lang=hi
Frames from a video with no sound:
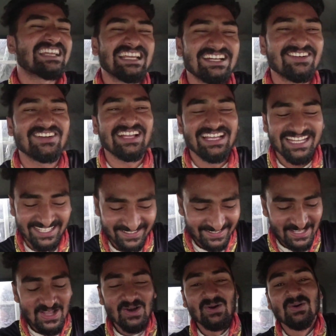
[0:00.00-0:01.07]
चढ़ गए
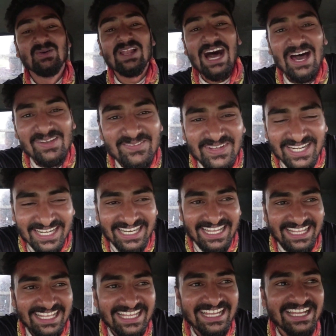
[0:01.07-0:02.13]
उड़ान उड़ान भर
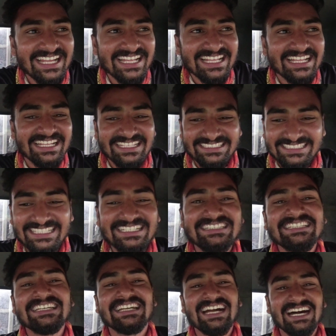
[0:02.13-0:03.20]
रहे
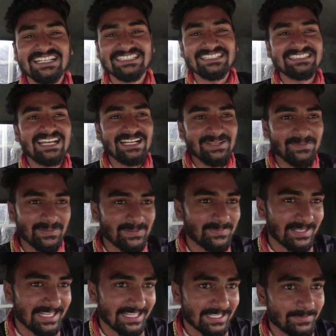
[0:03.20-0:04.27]
देखते हैं कहाँ तक जाके फिर
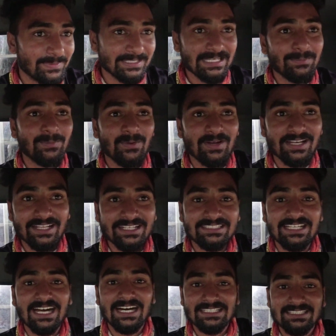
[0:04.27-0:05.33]
मिलेंगे भैया बोल रहे हैं
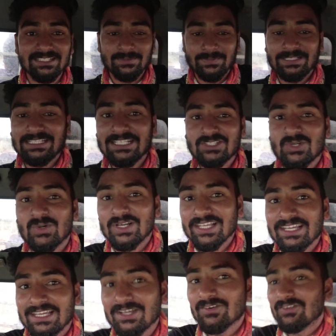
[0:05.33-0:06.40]
कि जहाँ तक भैया
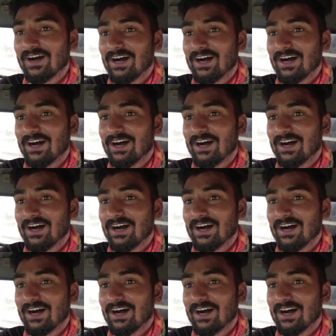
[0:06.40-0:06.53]
छोड़ेंगे